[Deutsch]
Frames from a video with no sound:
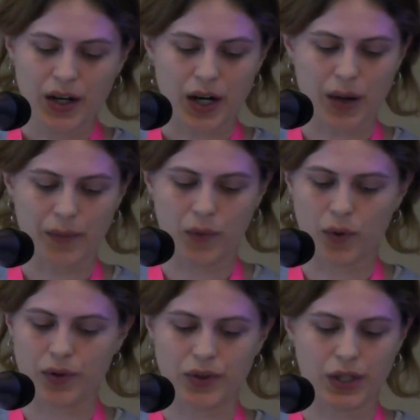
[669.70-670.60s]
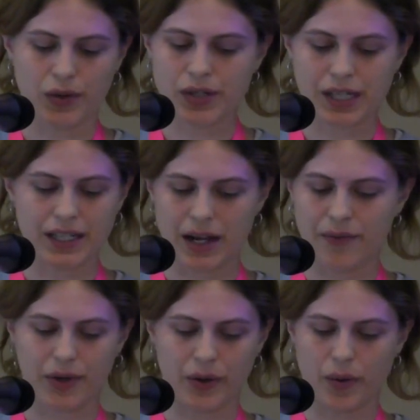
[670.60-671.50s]
ähm, und illustriert
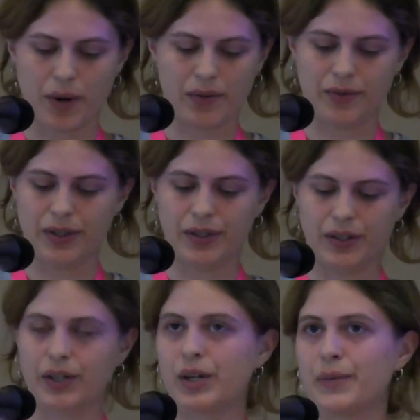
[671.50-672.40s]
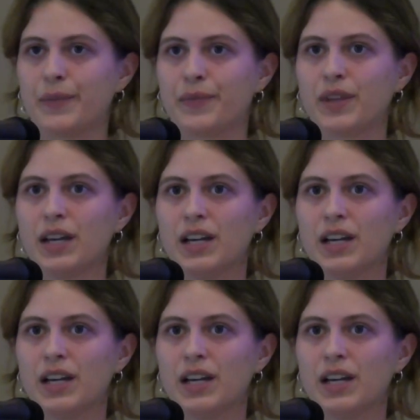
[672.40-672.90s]
einfach nochmal, wie, ähm,